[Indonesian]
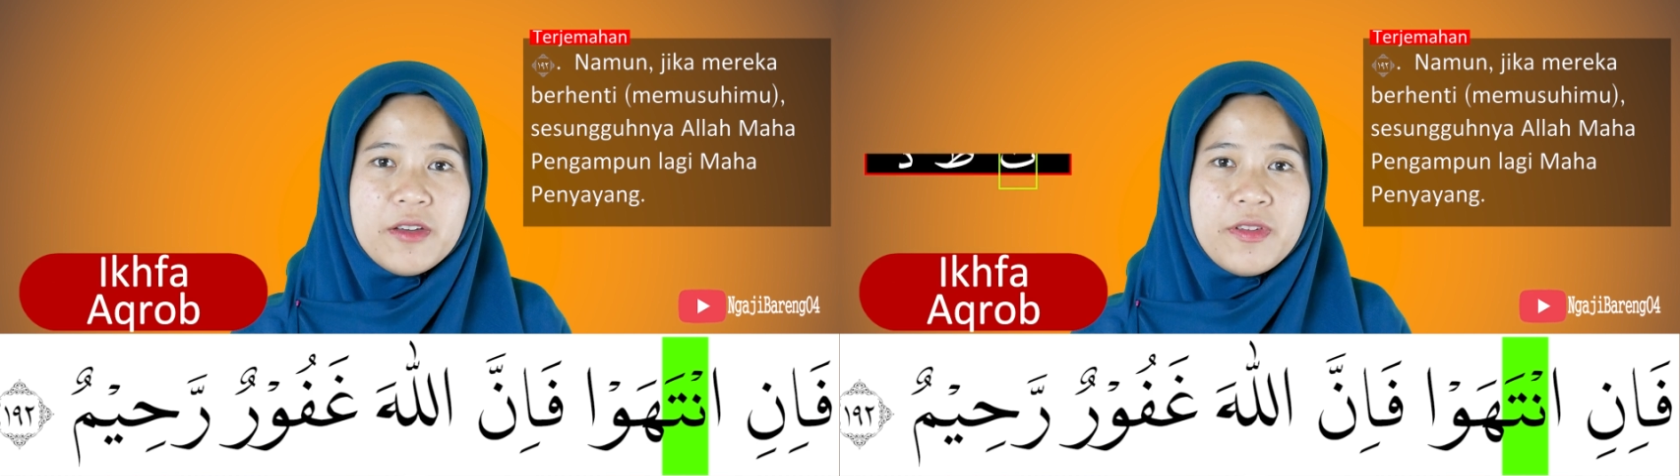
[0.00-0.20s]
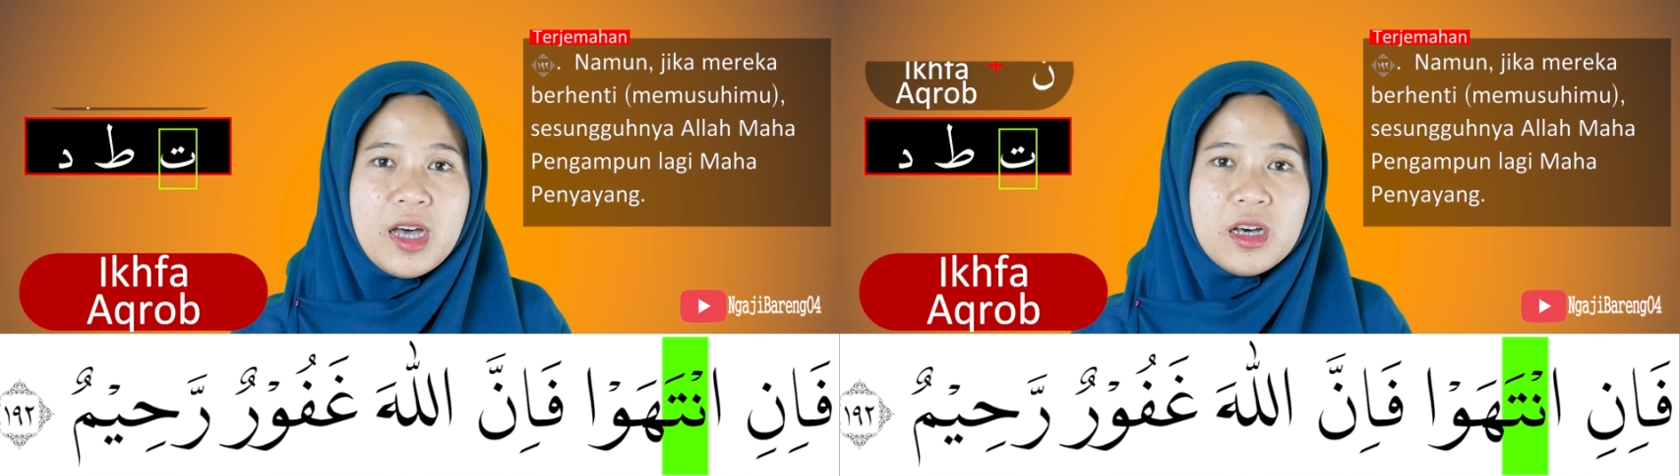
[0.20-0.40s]

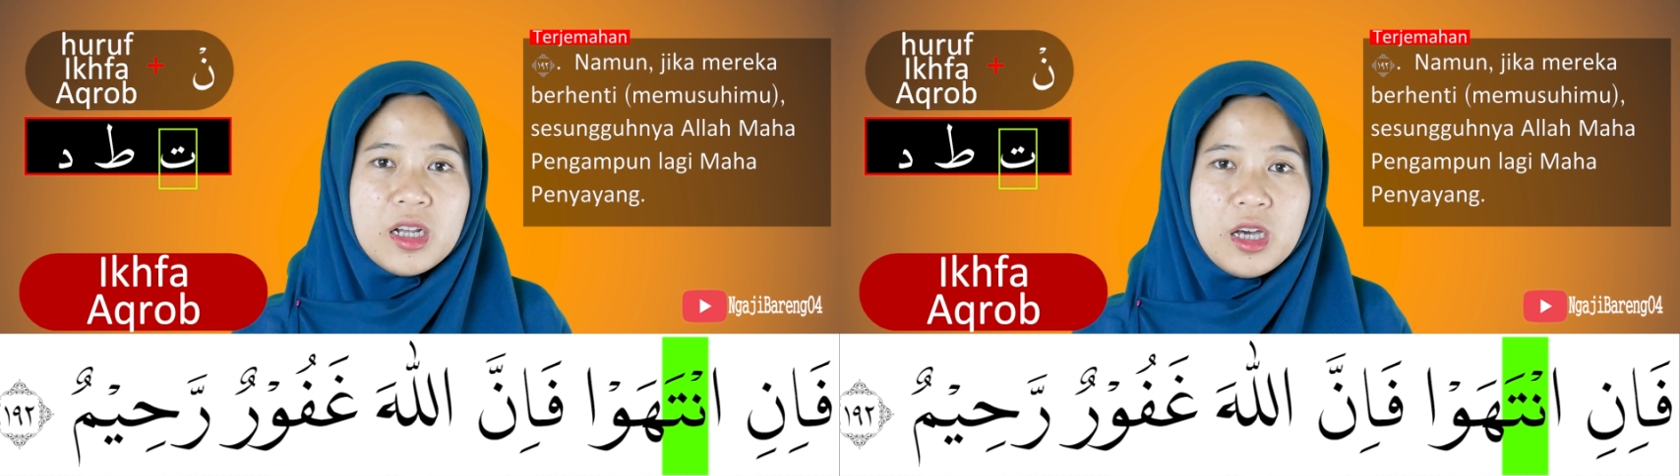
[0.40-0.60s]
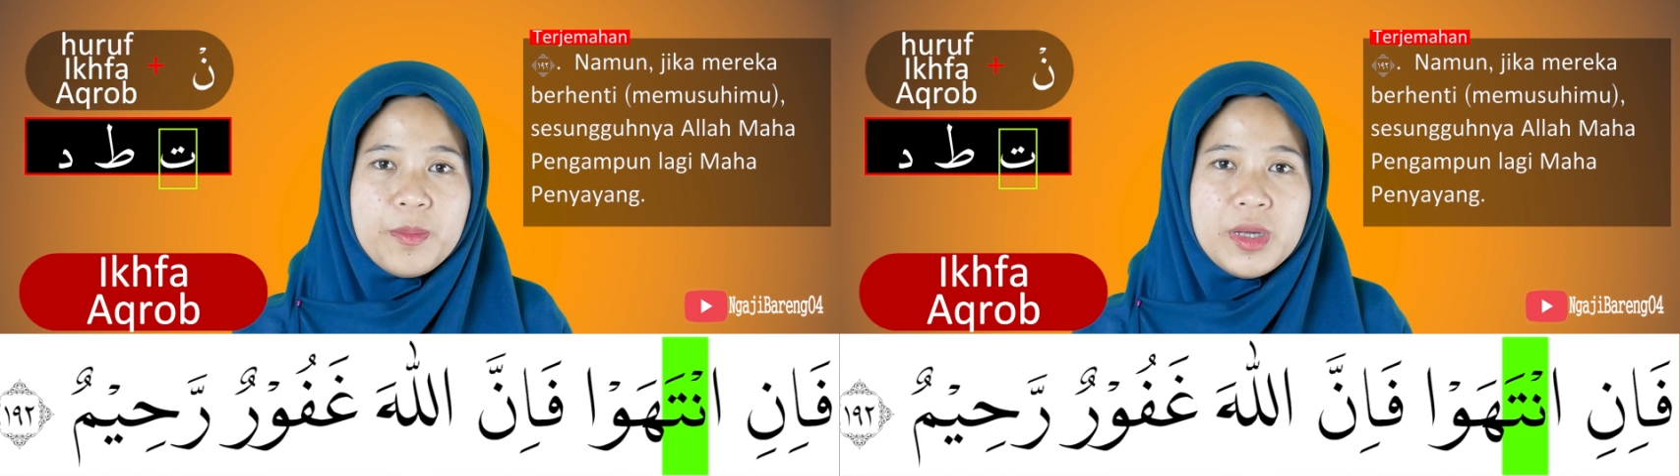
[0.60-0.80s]
ikhfa
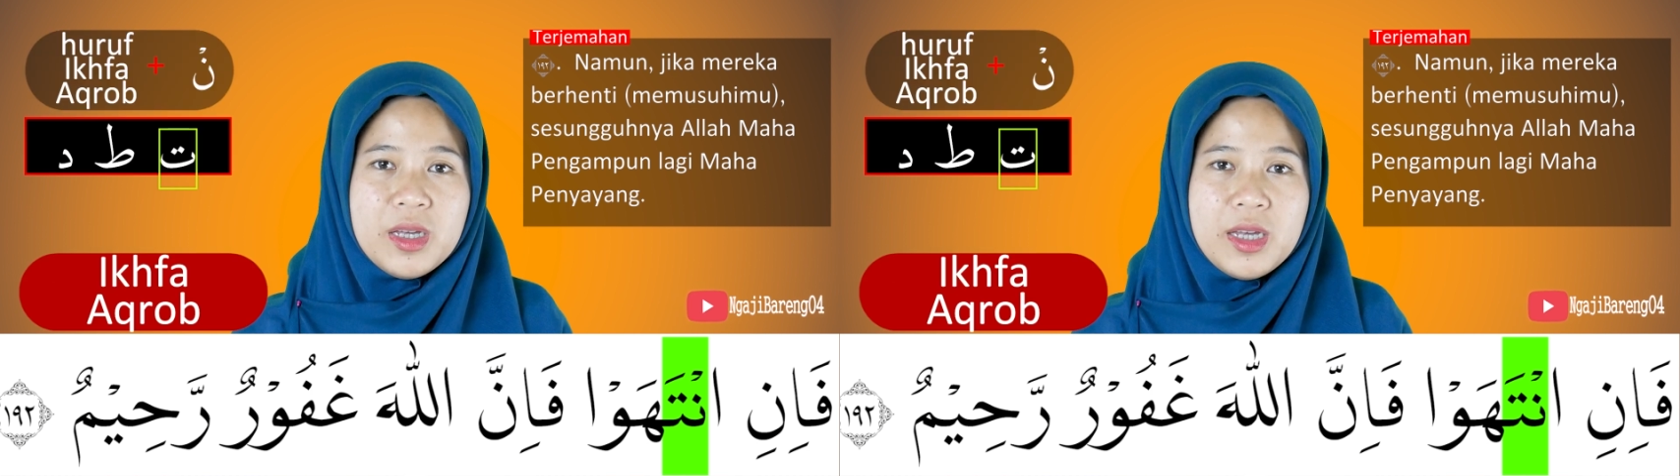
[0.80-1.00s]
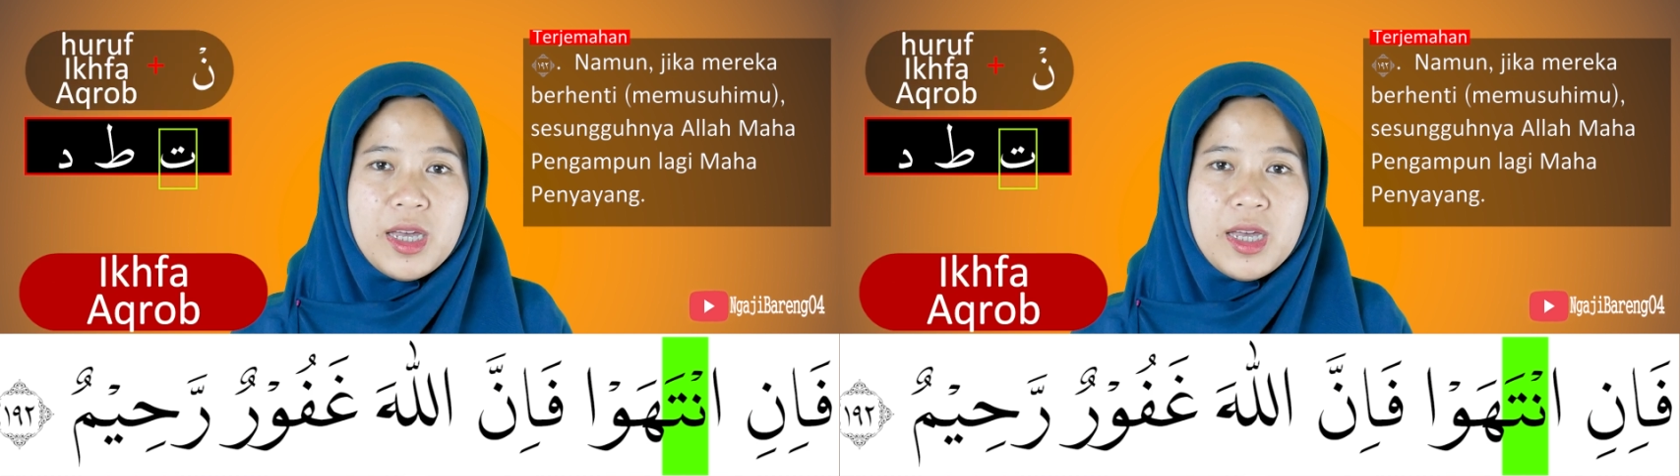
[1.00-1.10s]
akrab